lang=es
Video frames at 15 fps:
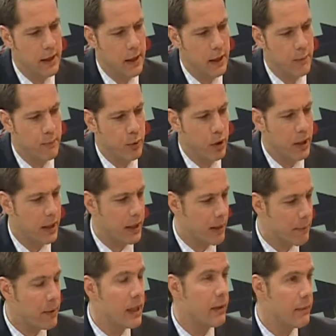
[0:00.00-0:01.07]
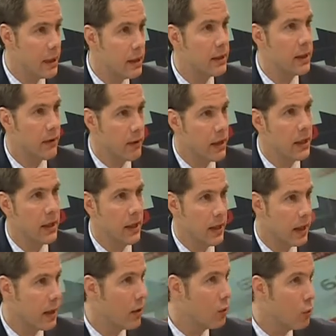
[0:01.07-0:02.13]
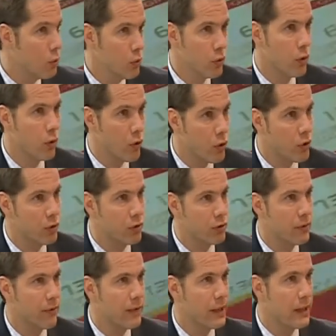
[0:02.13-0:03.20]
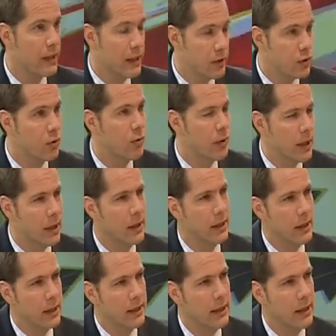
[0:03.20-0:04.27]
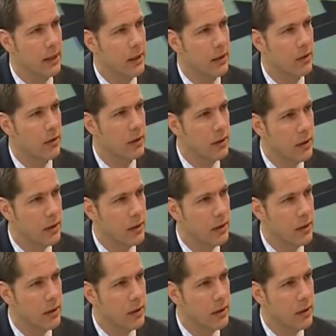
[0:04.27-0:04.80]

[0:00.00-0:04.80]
Eh, pues rápidamente debería llegar a 1 o 2. Y eso va a generar,